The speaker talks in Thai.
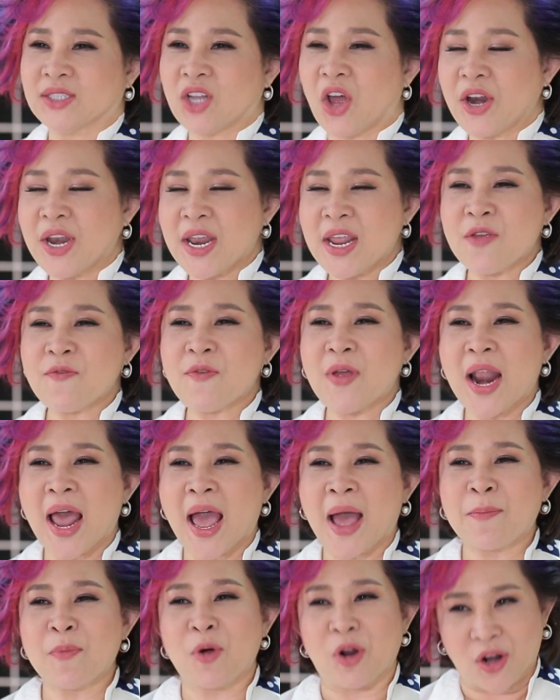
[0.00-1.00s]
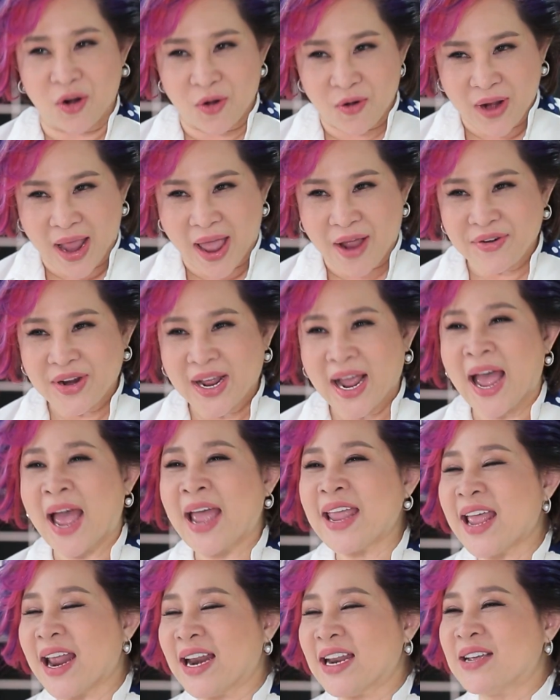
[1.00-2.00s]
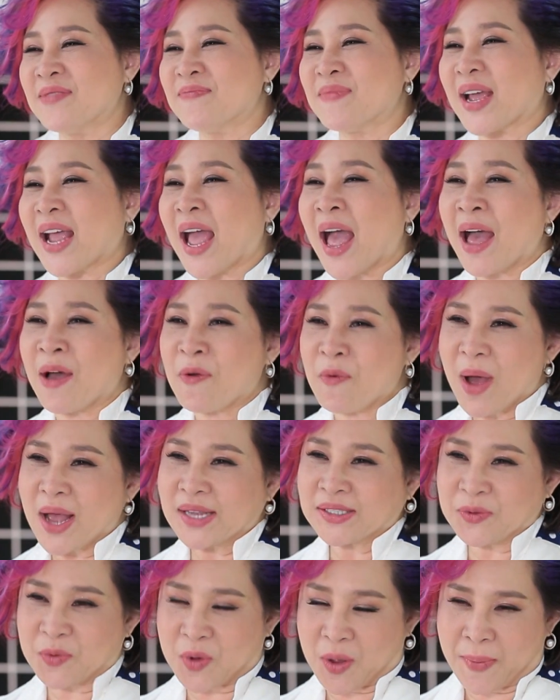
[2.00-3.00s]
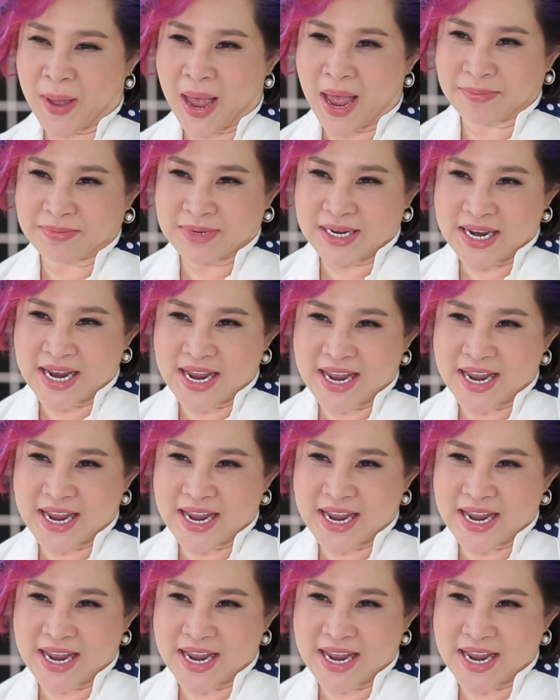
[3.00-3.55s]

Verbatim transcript: ตอนนี้เวลาหมดลงแล้วนะคะ อย่าลืมนะคะว่าสุขภาพที่